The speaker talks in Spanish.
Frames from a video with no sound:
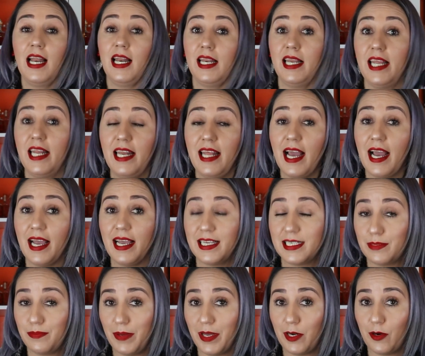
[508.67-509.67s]
Lilia,
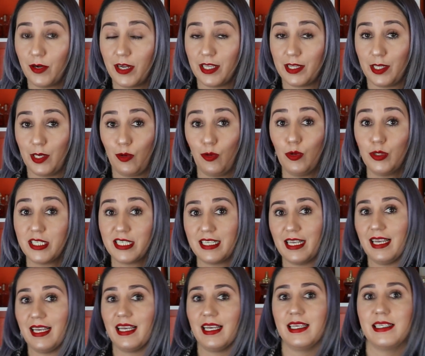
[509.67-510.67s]
espero que te
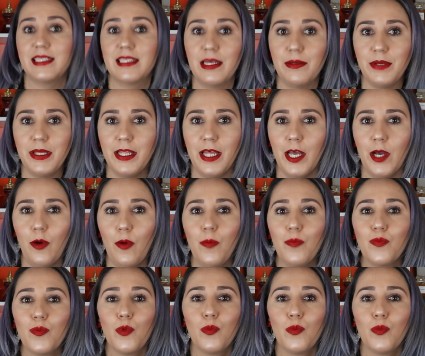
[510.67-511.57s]
guste este video.